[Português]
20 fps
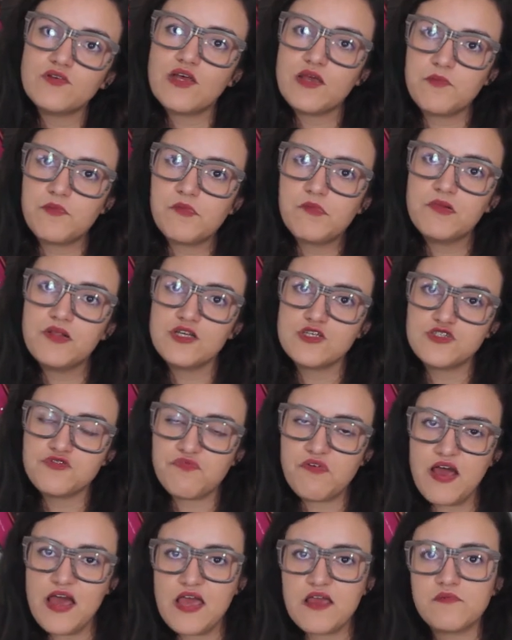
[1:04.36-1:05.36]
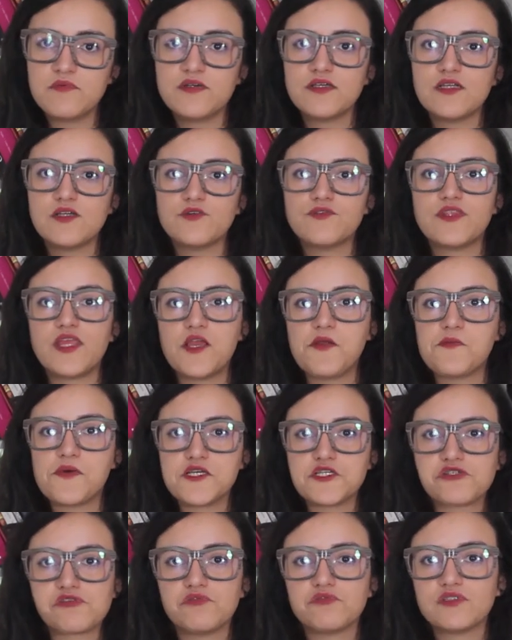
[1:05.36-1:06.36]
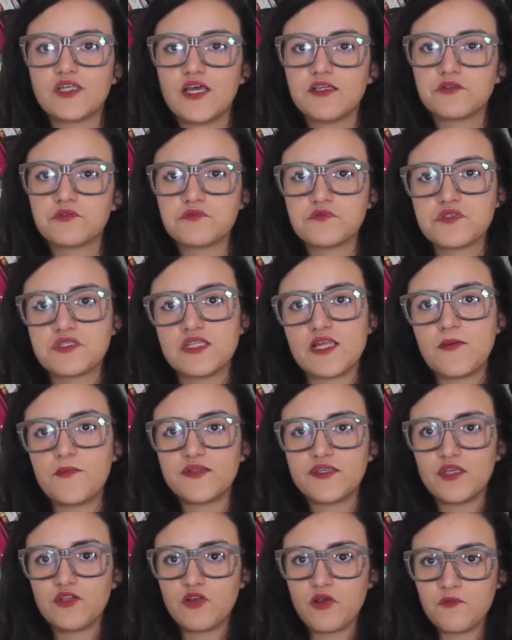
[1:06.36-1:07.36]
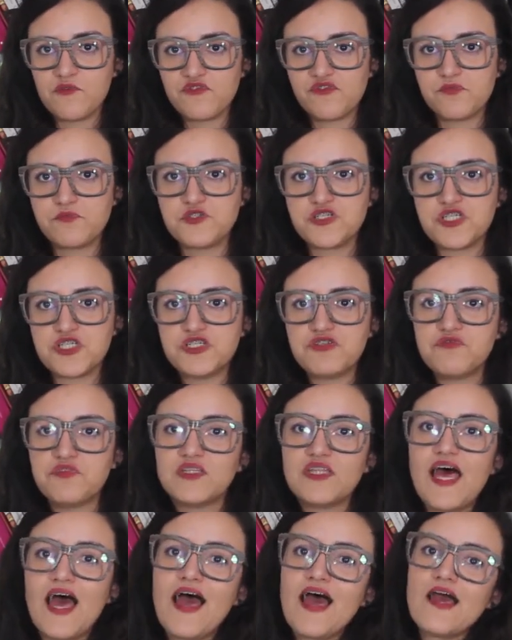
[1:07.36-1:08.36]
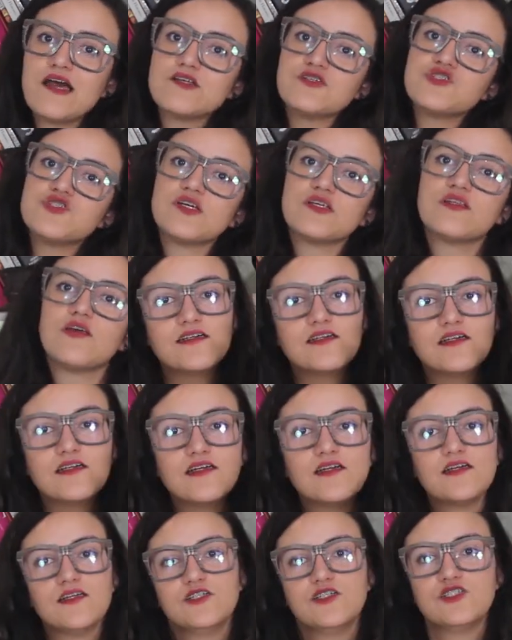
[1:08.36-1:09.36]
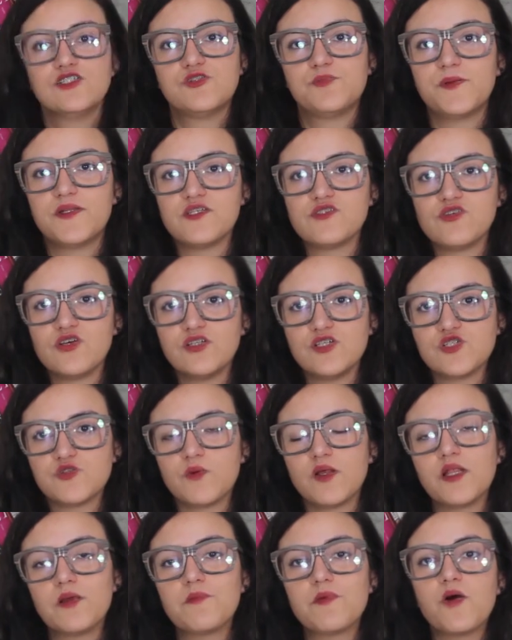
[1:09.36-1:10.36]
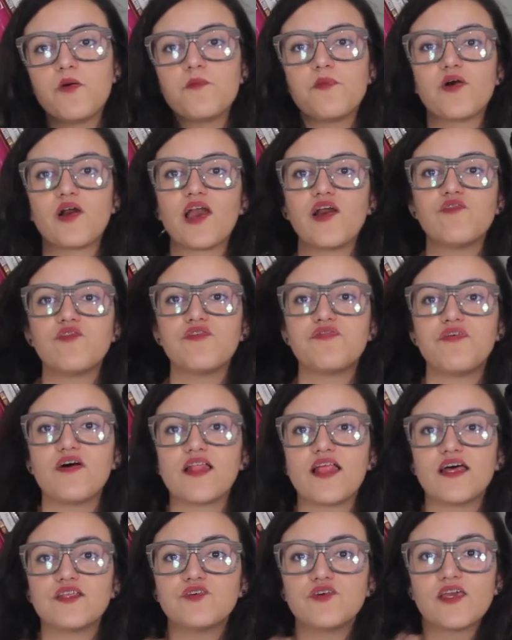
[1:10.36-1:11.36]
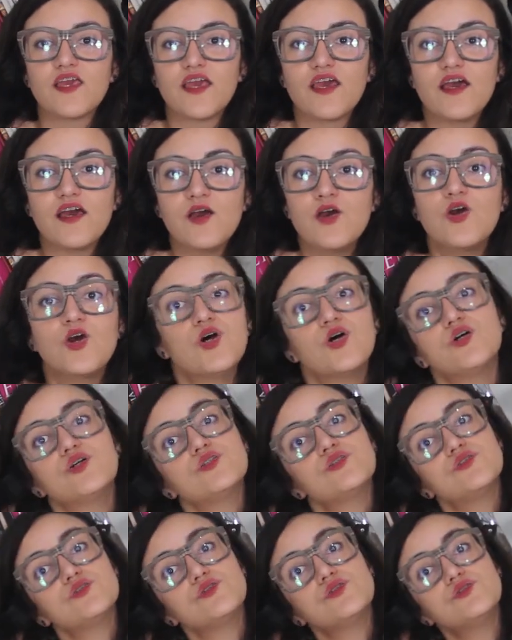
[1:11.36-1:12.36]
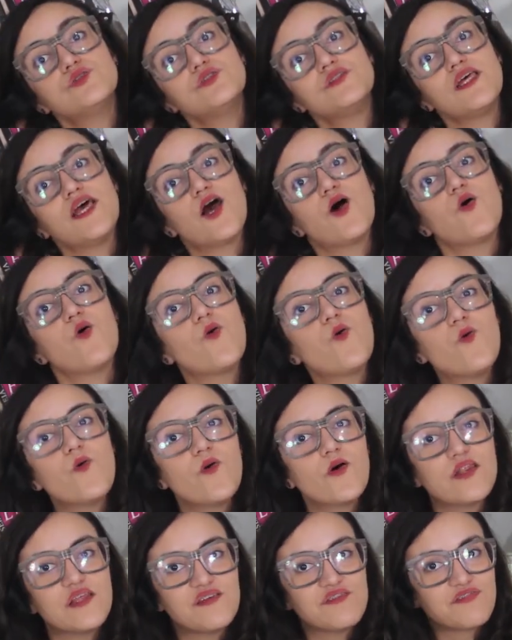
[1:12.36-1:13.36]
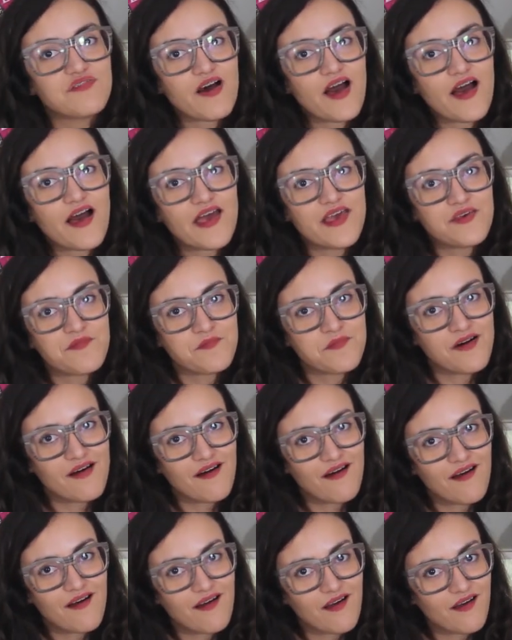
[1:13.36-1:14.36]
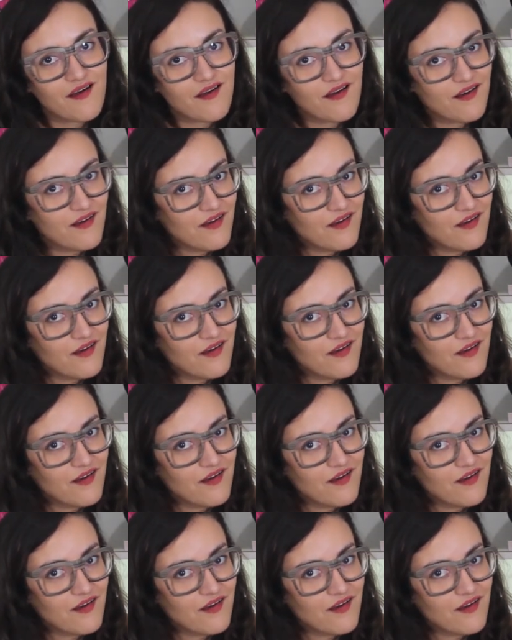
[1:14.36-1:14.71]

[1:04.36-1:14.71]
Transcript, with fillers: da República de Weimar, eu tenho mais contato com o cinema da nova objetividade, expressionismo alemão, porque eu vou falar do que? Do terror em Weimar.